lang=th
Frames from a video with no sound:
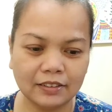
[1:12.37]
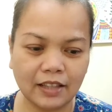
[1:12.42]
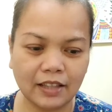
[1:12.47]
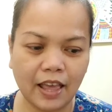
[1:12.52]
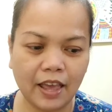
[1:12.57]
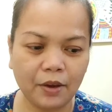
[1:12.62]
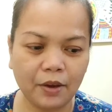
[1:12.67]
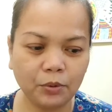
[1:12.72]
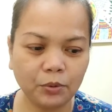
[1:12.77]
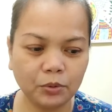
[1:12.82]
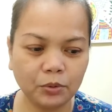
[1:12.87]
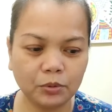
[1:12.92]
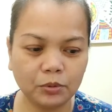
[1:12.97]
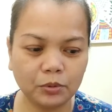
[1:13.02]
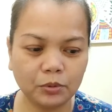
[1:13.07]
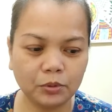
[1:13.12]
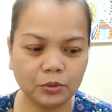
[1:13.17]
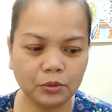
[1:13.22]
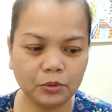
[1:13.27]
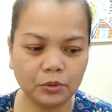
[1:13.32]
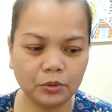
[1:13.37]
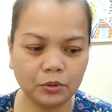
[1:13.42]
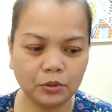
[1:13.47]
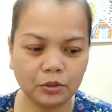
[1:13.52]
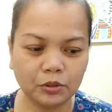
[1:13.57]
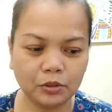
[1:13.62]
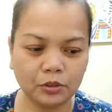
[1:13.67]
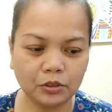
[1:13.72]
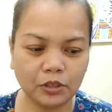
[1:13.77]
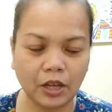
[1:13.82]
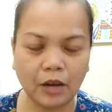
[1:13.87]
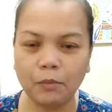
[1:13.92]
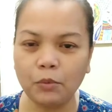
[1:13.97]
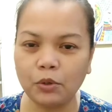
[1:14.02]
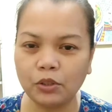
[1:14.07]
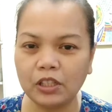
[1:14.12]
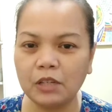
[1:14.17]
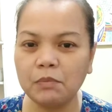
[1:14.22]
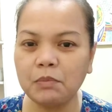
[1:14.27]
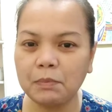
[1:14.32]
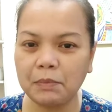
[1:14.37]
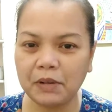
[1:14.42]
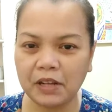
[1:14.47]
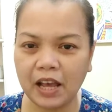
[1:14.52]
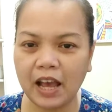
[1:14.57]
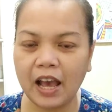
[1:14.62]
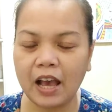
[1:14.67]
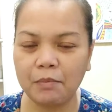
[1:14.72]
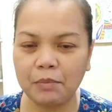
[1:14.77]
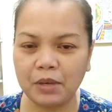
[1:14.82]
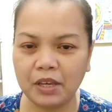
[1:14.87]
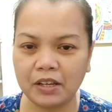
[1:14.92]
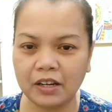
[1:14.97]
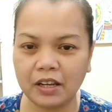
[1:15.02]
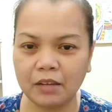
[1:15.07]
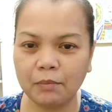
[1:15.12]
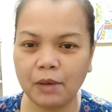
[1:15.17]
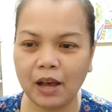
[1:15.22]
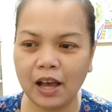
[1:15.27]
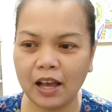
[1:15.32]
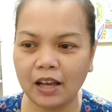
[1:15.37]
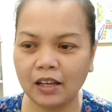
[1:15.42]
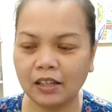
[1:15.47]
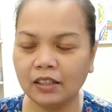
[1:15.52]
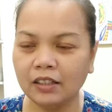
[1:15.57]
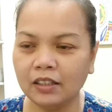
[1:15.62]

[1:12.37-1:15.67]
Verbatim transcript: แล้วทั้งหมดที่มีปัญหามีอะไรบ้าง